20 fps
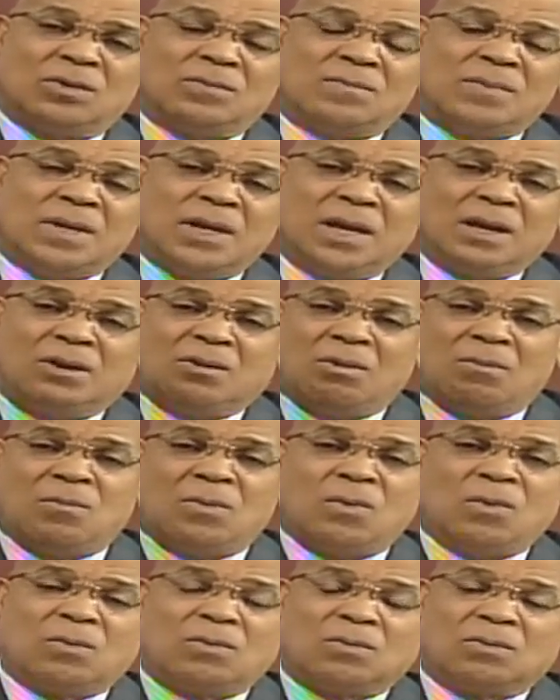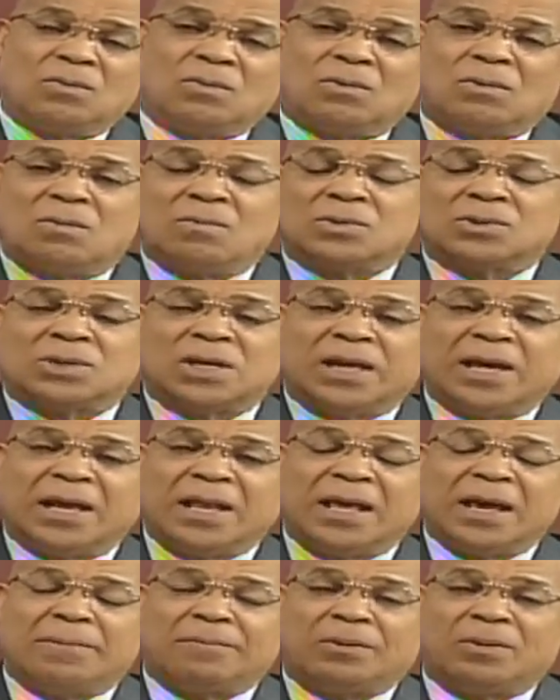Miren cómo, se
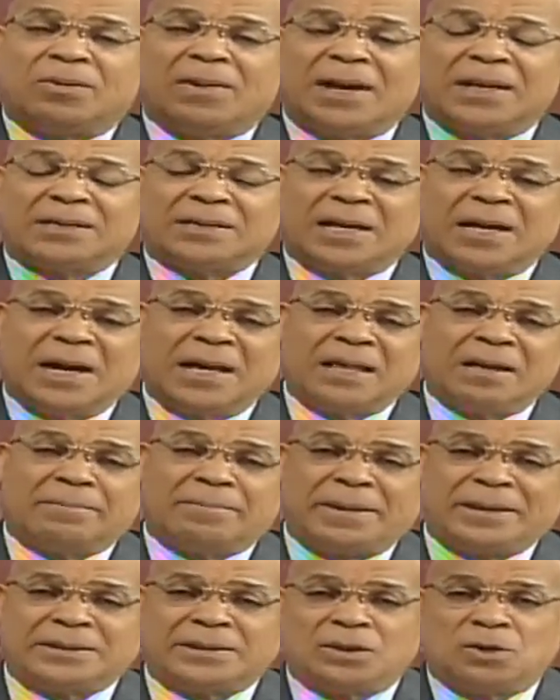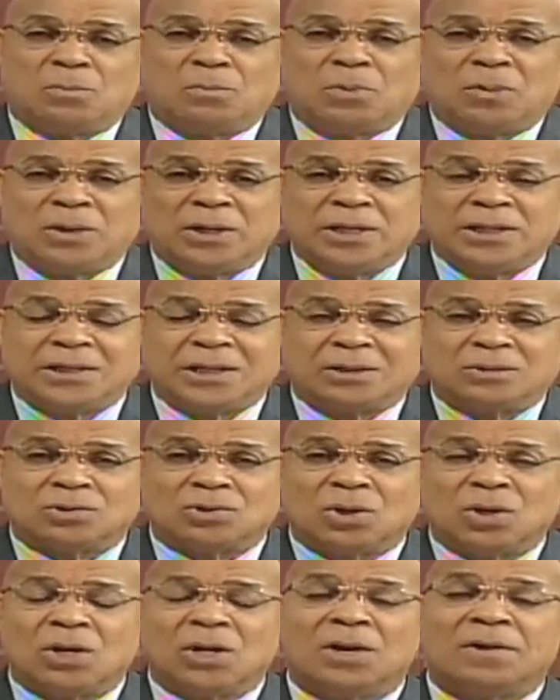quería aprobar esa ley de partidos
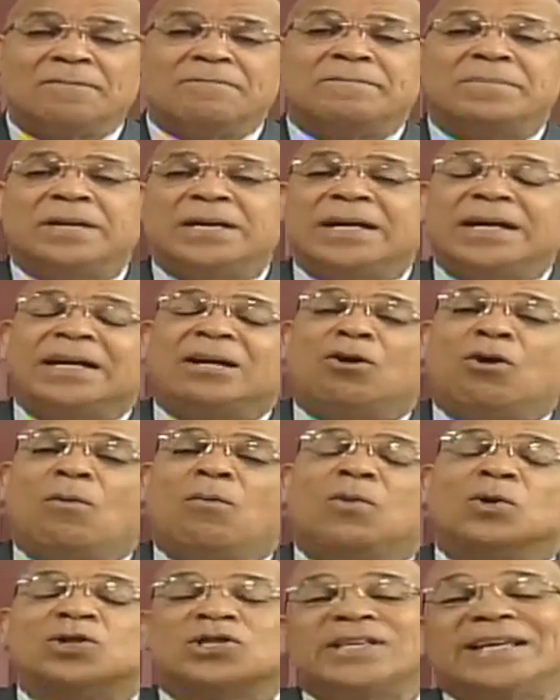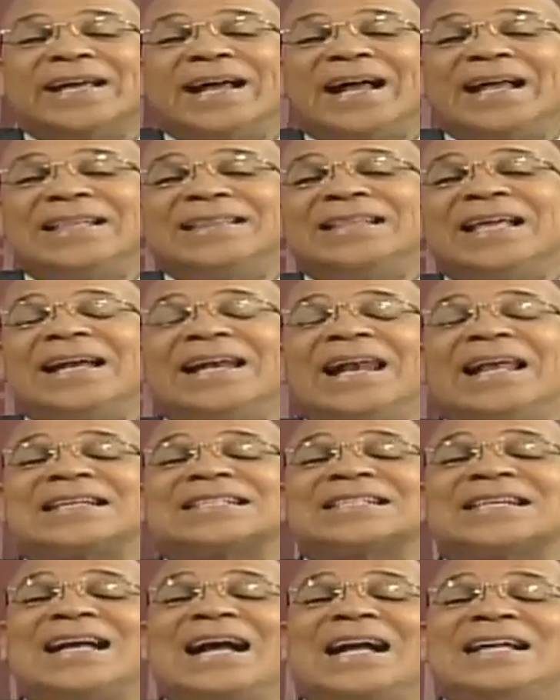políticos. Miren cómo se anda en
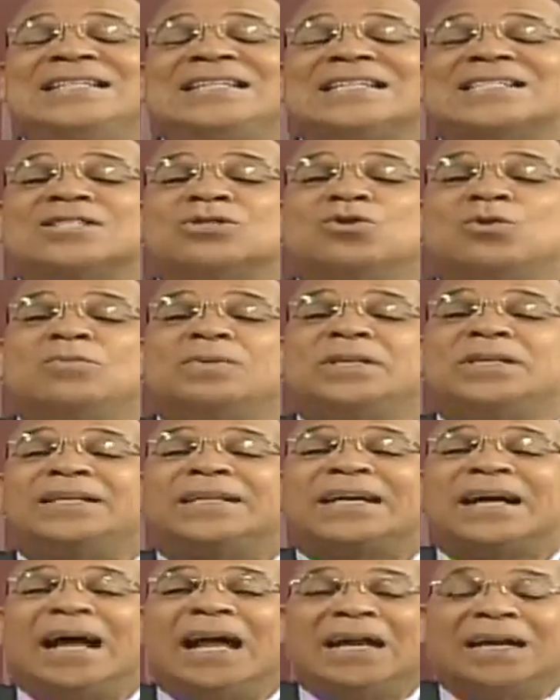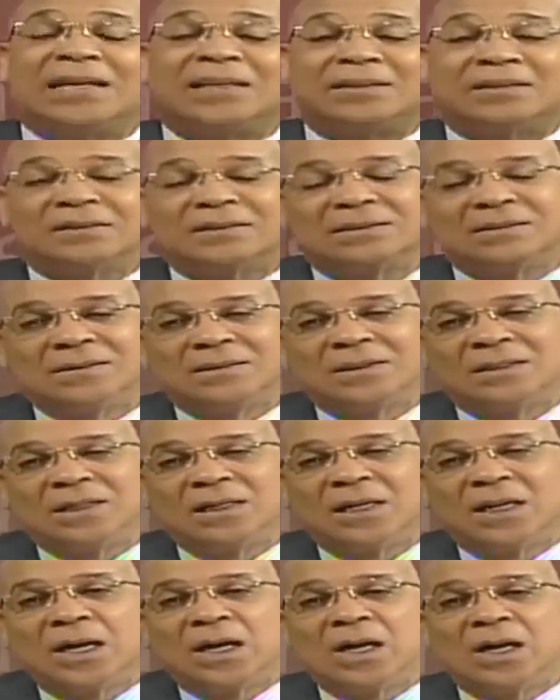las calles dominicanas.
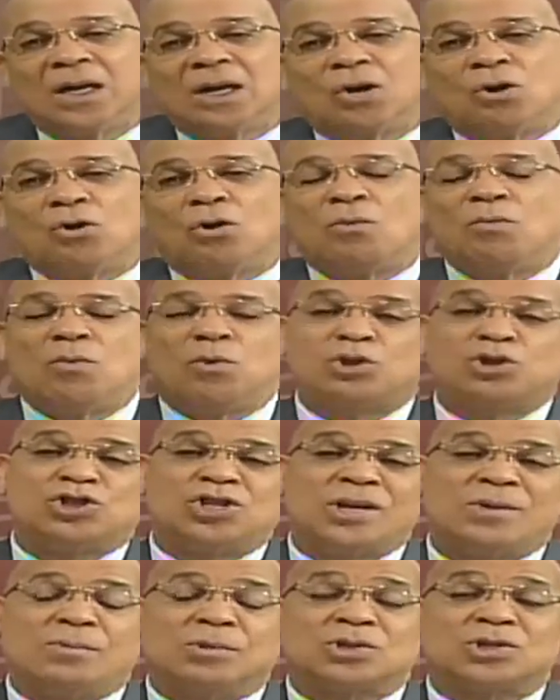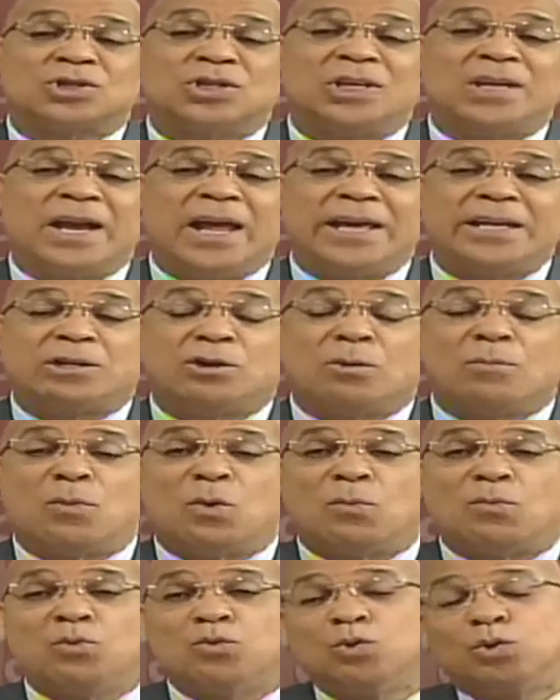Como chivos sin ley,
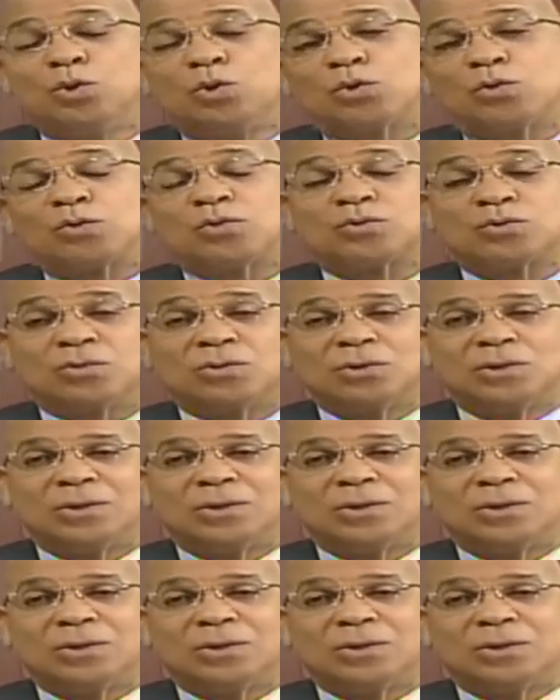como burros.